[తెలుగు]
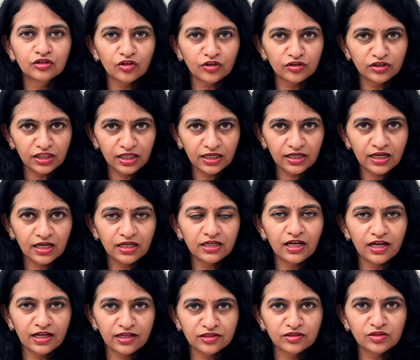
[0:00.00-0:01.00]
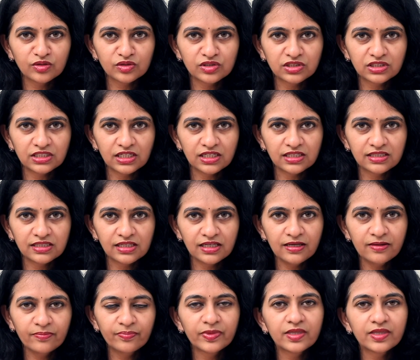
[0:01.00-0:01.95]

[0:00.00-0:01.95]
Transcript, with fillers: తొందరగా డయాగ్నోస్ చేసి